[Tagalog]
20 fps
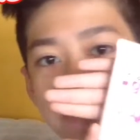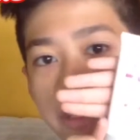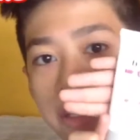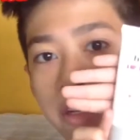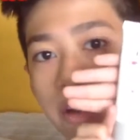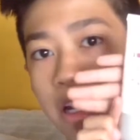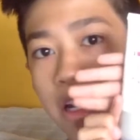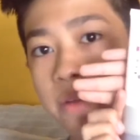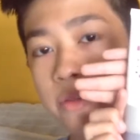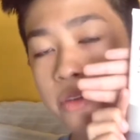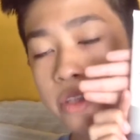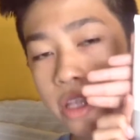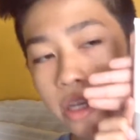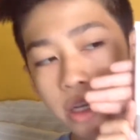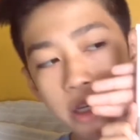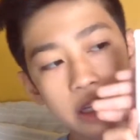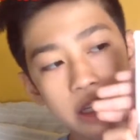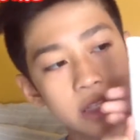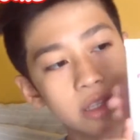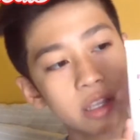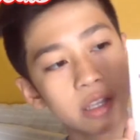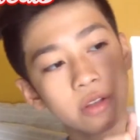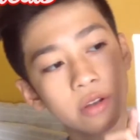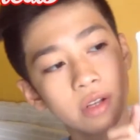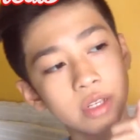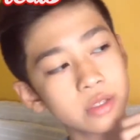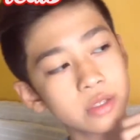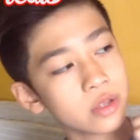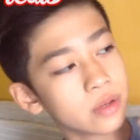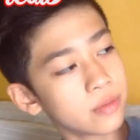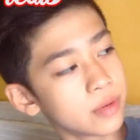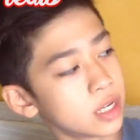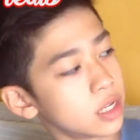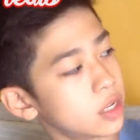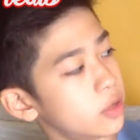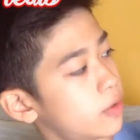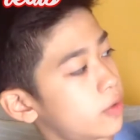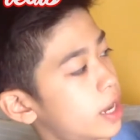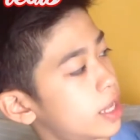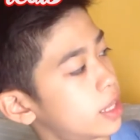Hindi ko alam kung nakikita niyo kasi sobrang
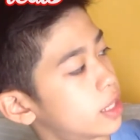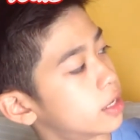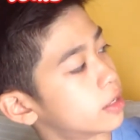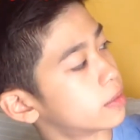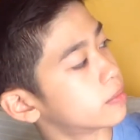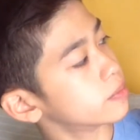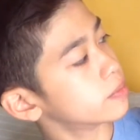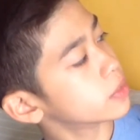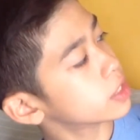liwanag.